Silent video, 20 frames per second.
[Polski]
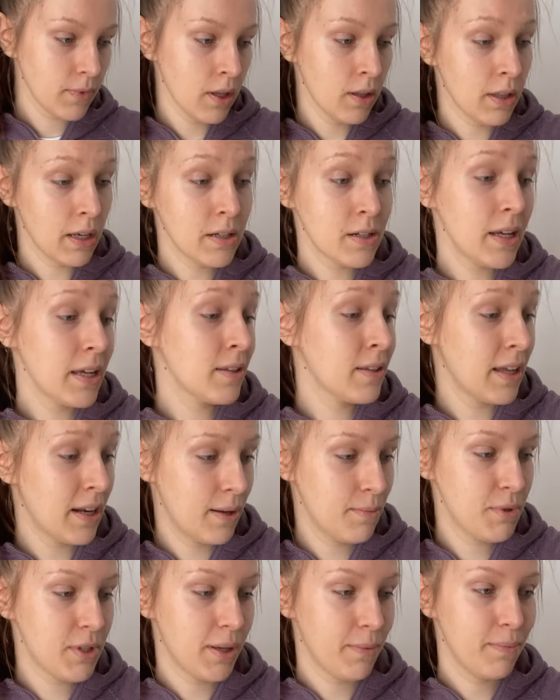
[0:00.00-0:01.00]
także ja
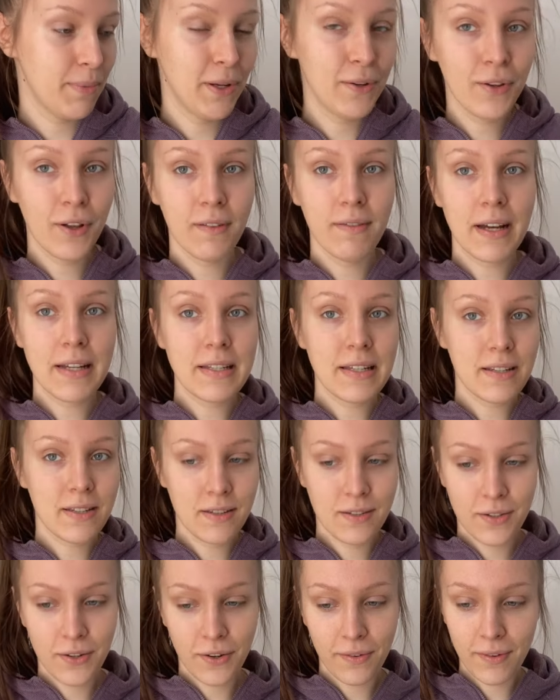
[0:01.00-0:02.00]
staram się pilnować, jest
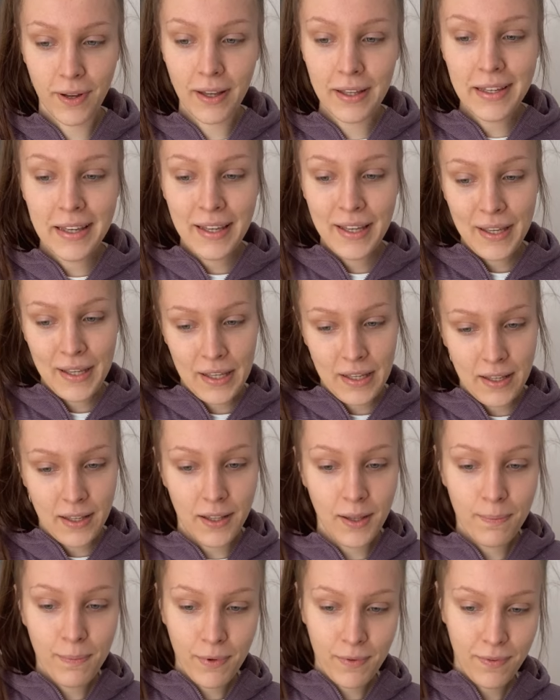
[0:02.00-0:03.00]
zdrowo
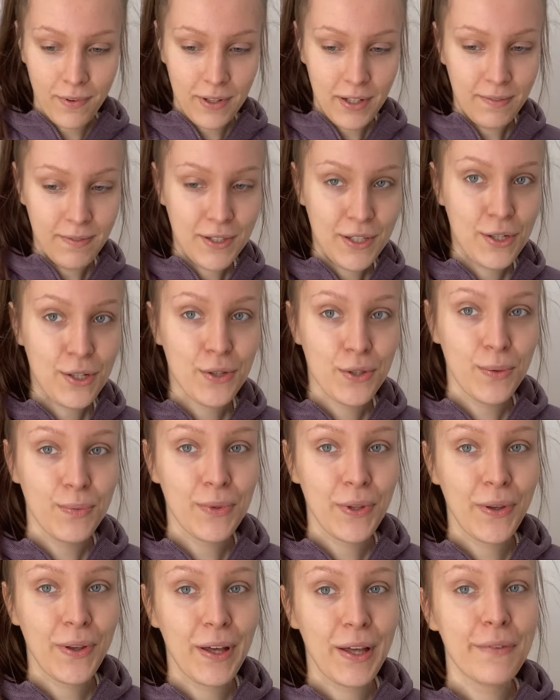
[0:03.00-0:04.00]
i powoli widzę, że są
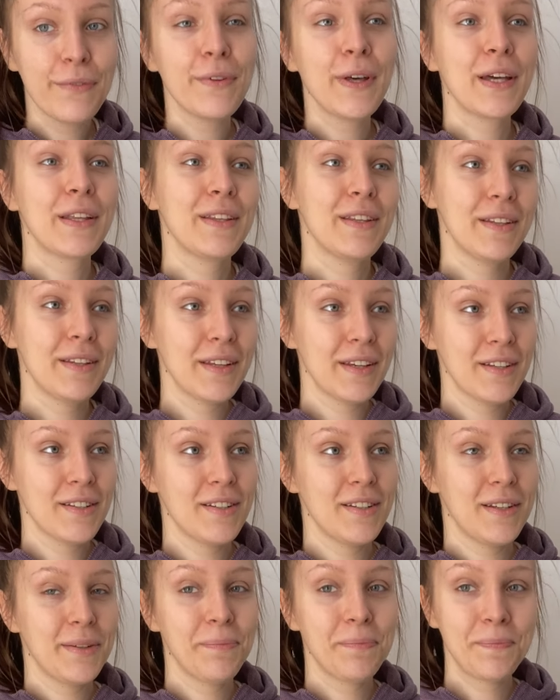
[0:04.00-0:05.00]
tego efekty,
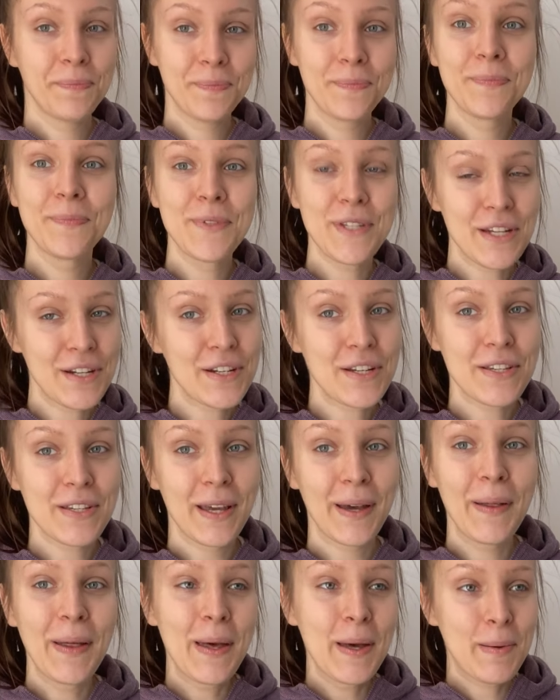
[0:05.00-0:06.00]
także cieszę
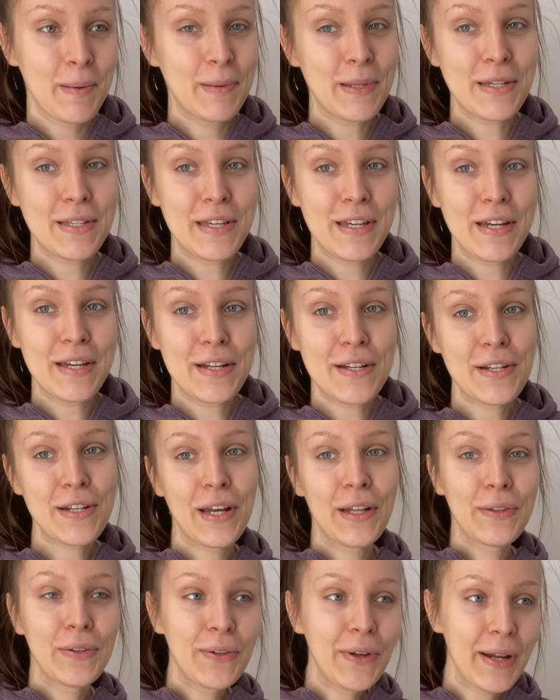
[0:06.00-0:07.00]
się. Mam nadzieję,
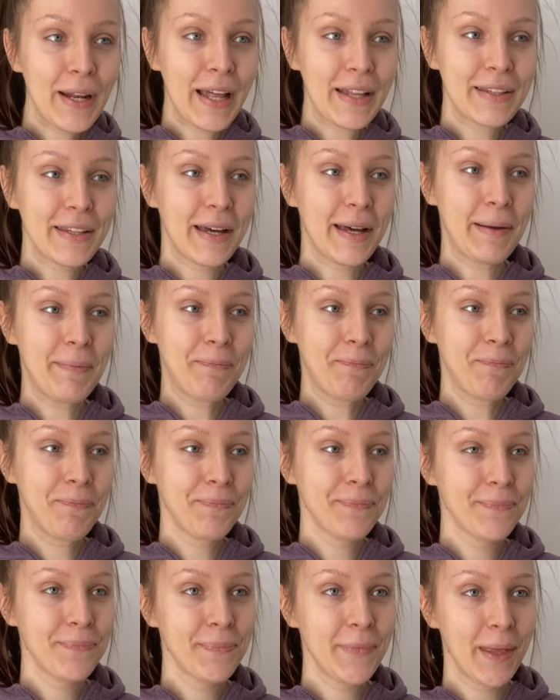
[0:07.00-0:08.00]
że do lata
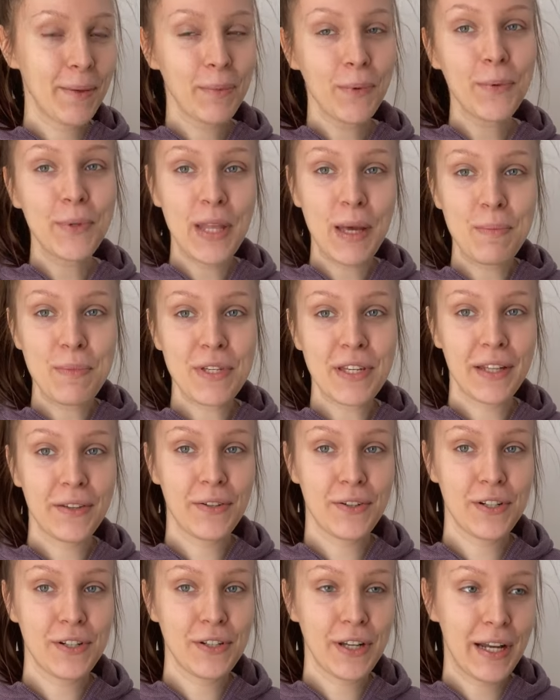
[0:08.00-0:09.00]
jakby uda mi się
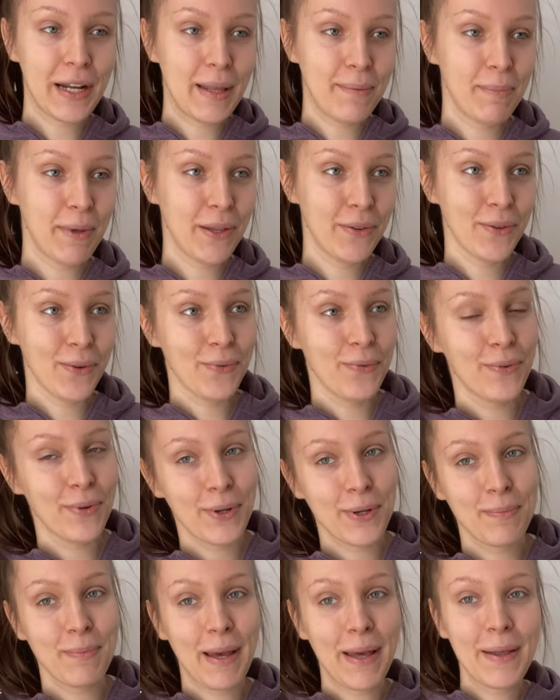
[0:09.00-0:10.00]
troszeczkę lepiej tą
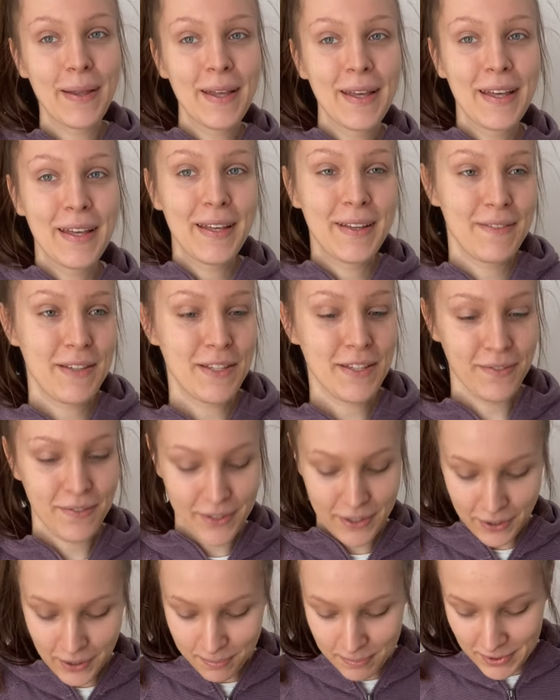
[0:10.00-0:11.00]
formę, wiecie,
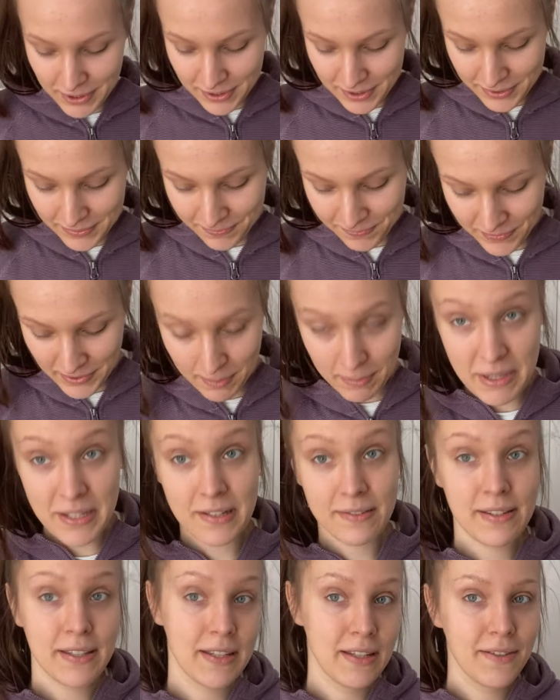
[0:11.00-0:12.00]
wyrobić. Nie
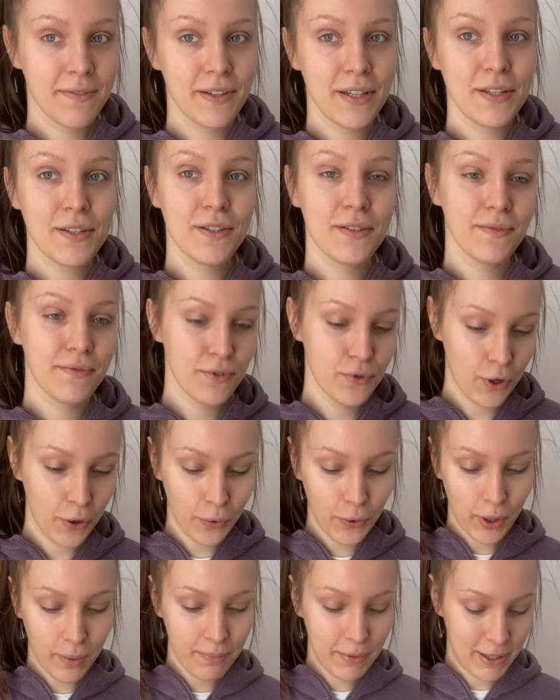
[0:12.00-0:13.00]
będzie wstyd wyjść w
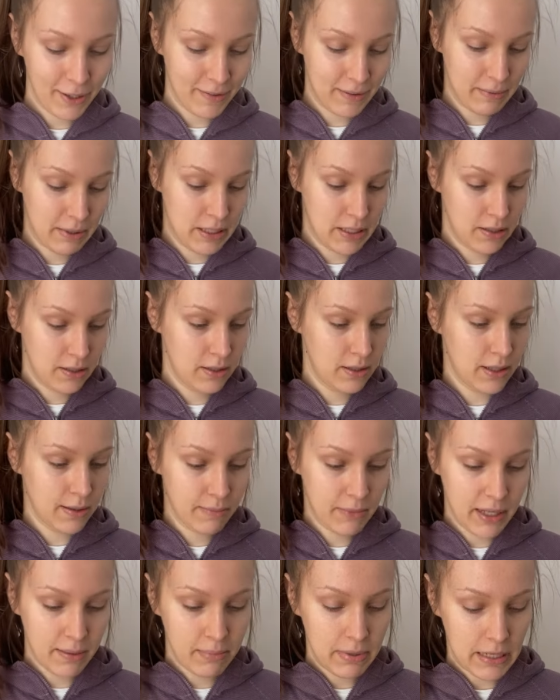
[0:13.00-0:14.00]
stroju kąpielowym gdzieś
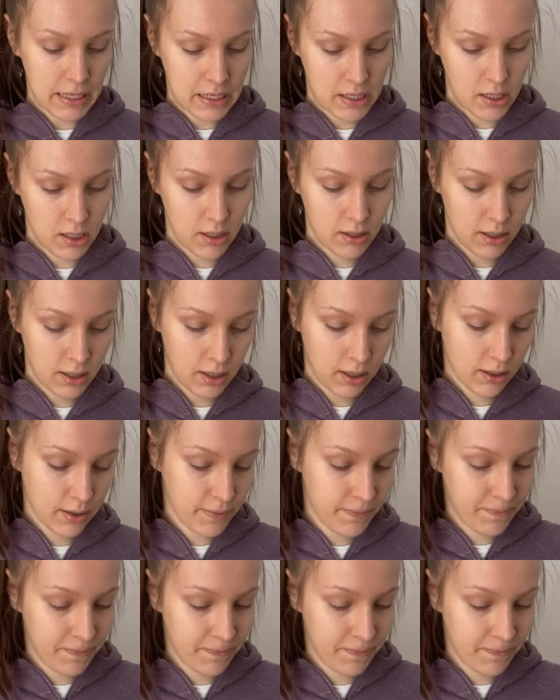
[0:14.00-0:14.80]
tam na plaży, tak?